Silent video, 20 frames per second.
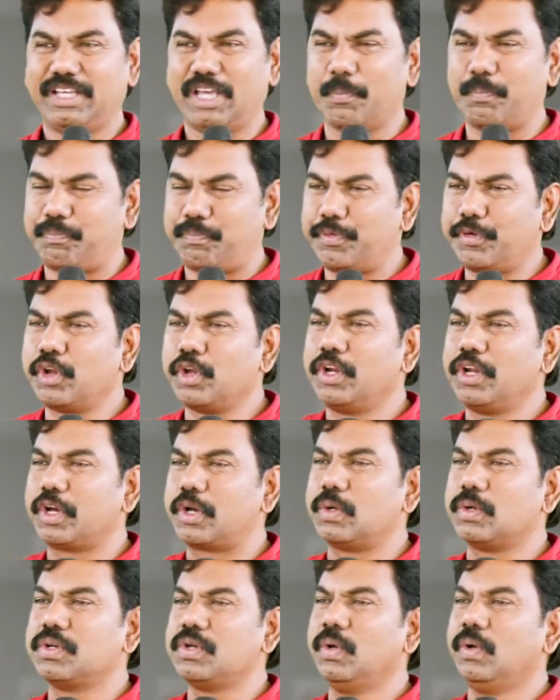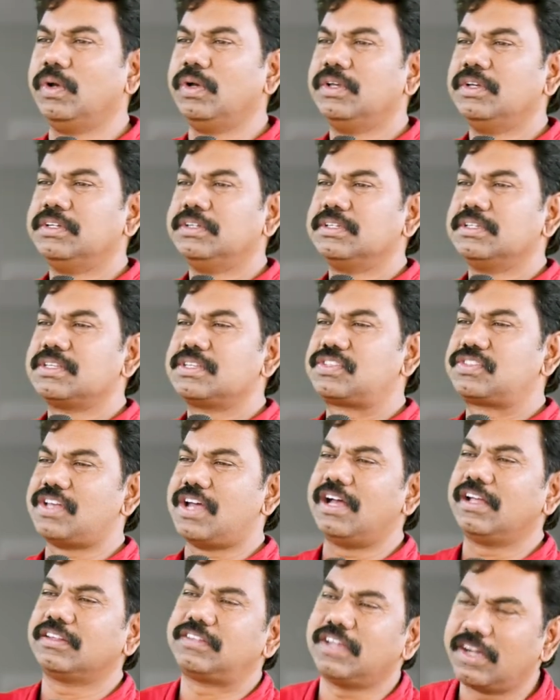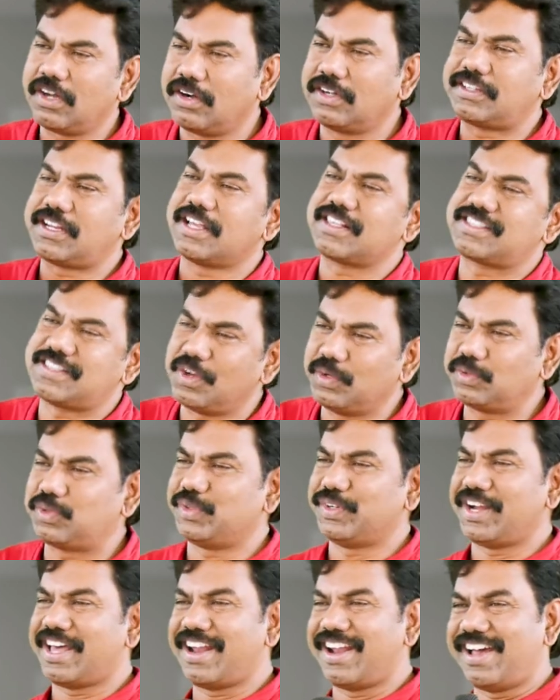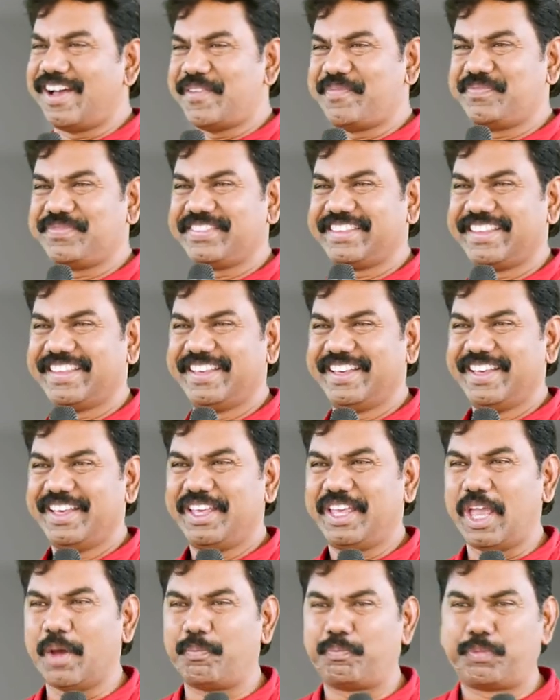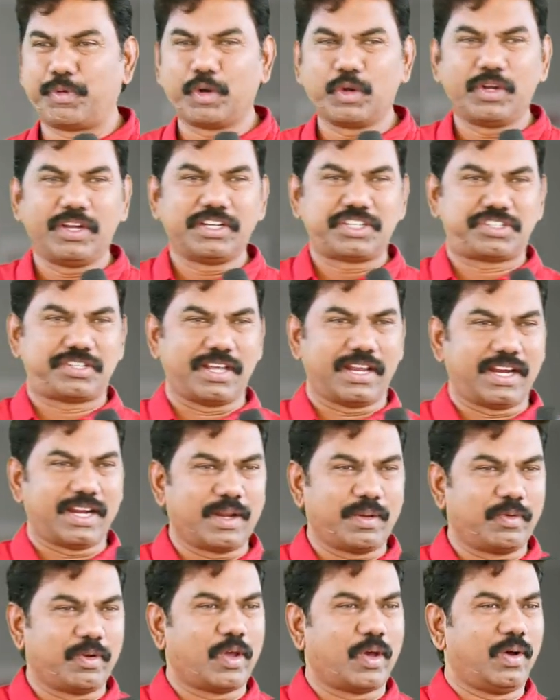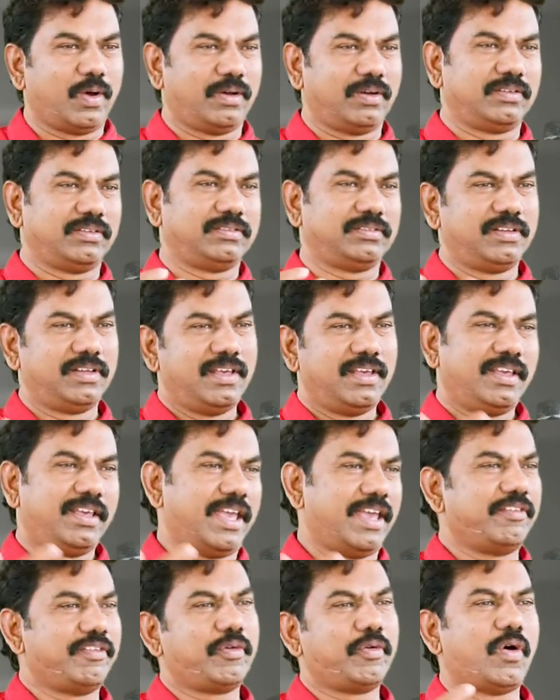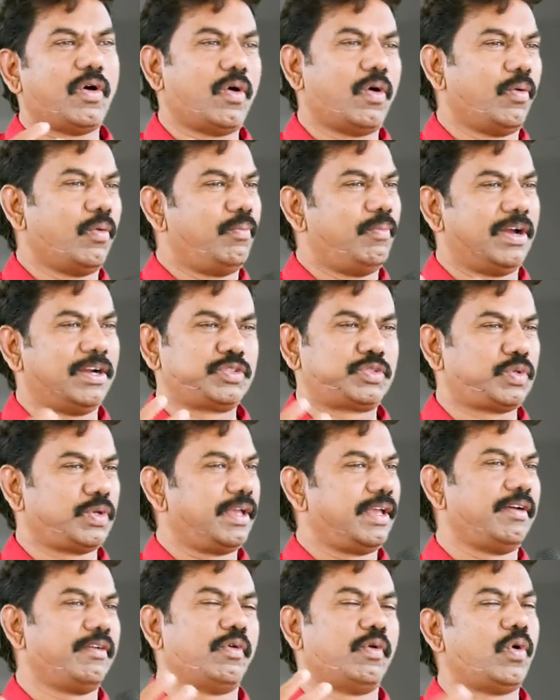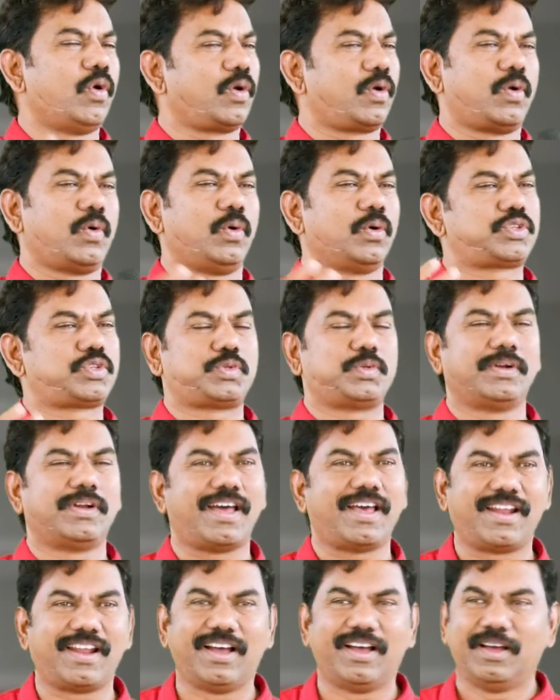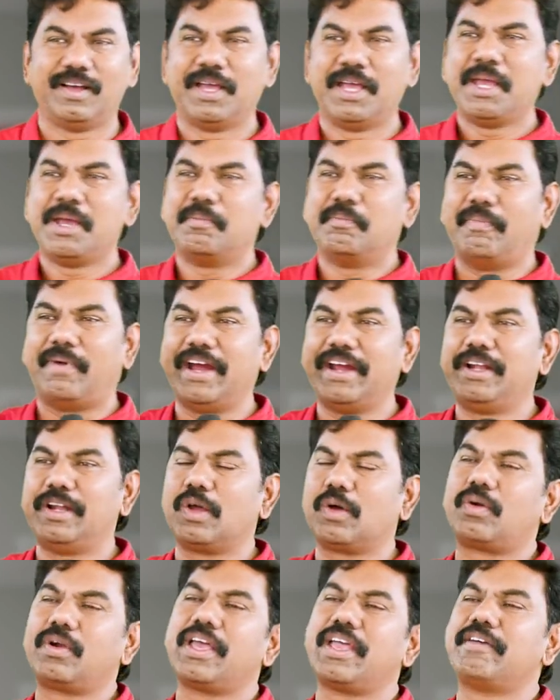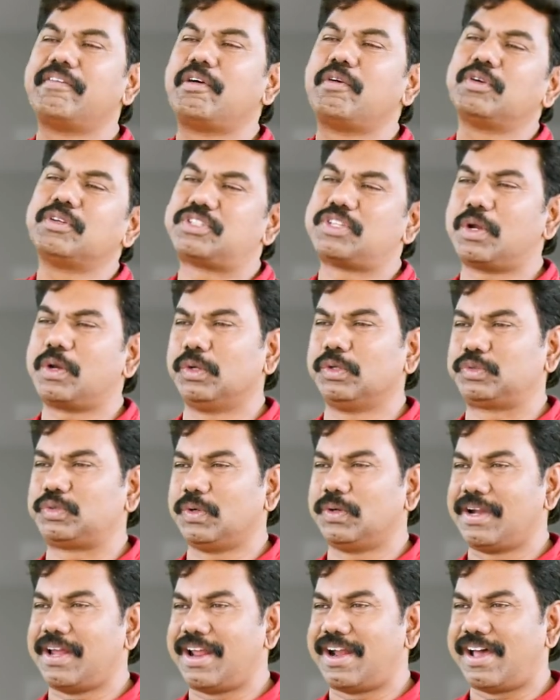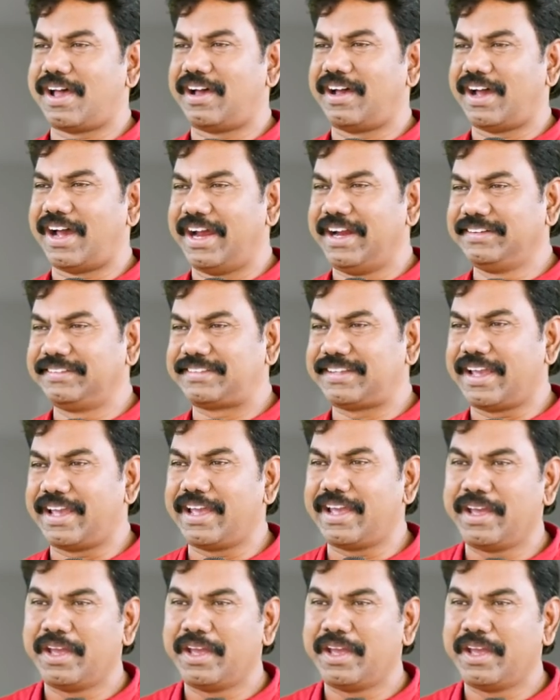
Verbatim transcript: ఎప్పుడు నీకు సాతనుగా టచ్ అవుతుండాలా ఎప్పుడు నీ శరీరంలో ఏవేవో మనసు ఏవేవో వస్తుండాలా మైండ్లో కూడా ఏవేవో జరుగుతూ ఉండాలా అయితే